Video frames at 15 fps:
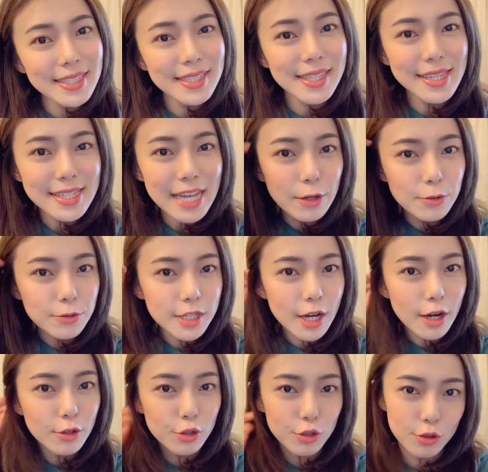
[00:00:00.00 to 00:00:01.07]
今天下午
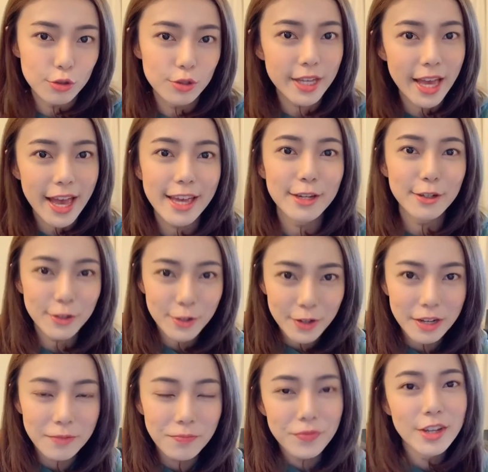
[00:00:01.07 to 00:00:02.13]
要去开
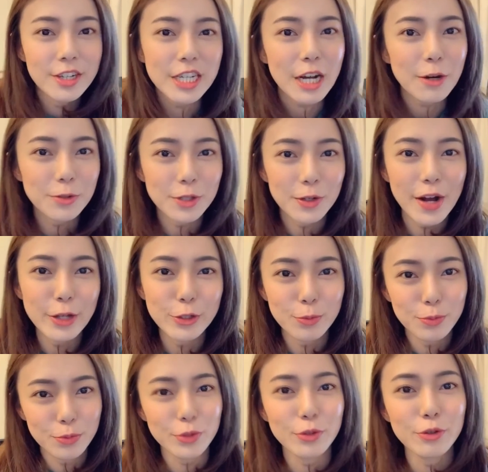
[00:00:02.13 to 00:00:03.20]
会，上午的话就
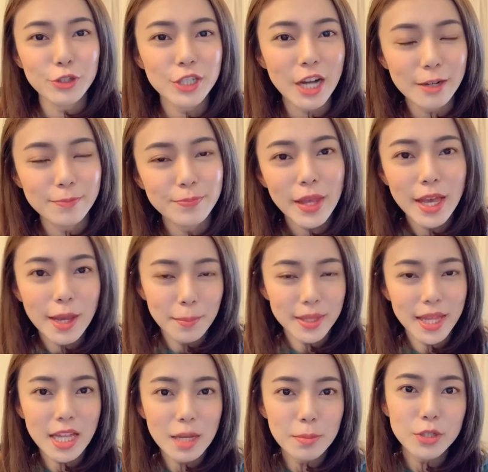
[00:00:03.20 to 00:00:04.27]
不用上。明
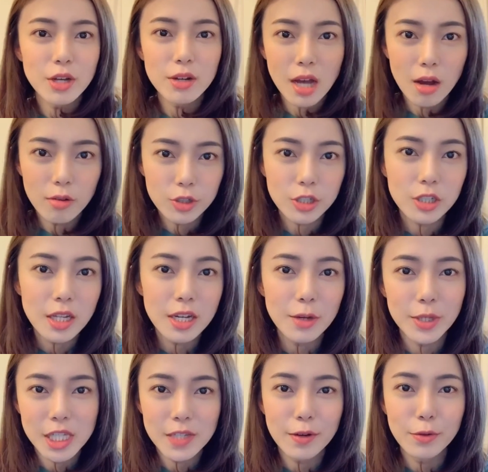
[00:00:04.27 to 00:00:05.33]
天他们就要考试了，我
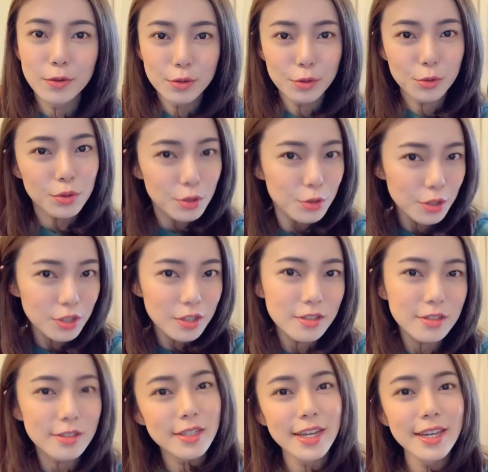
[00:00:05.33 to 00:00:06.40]
希望我所有的学生
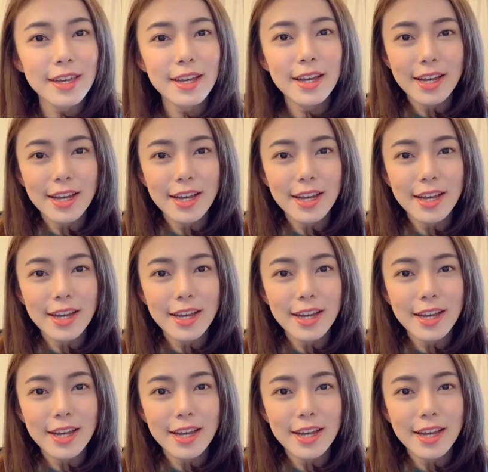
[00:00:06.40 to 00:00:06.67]
都可以。